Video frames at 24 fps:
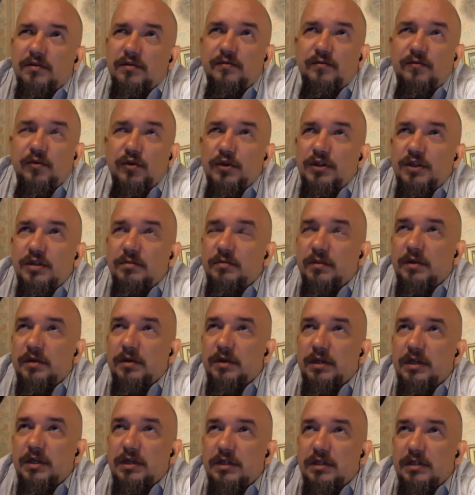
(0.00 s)
8
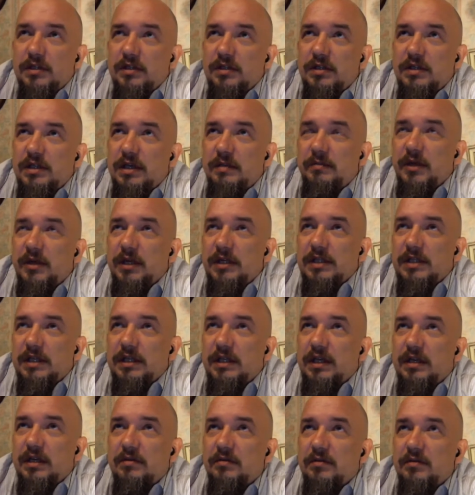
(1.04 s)
или 7 назад,
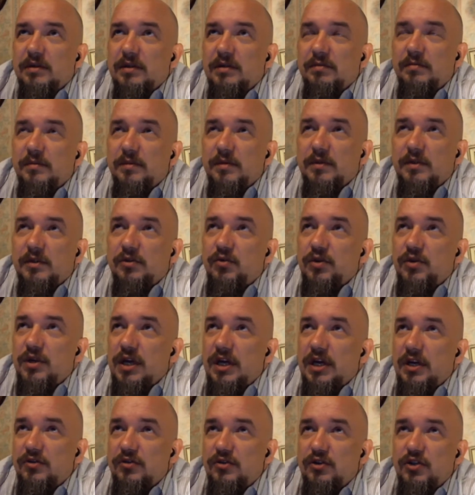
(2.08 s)
я
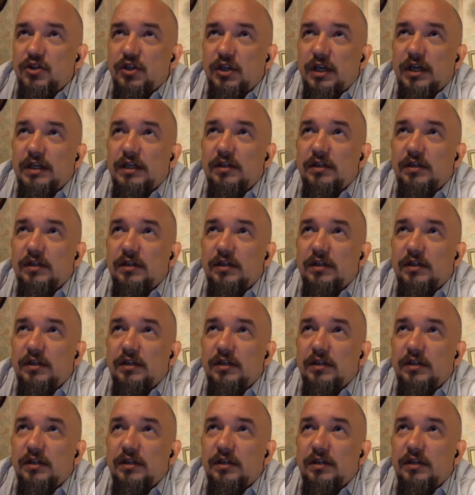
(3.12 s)
затрудняюсь считать,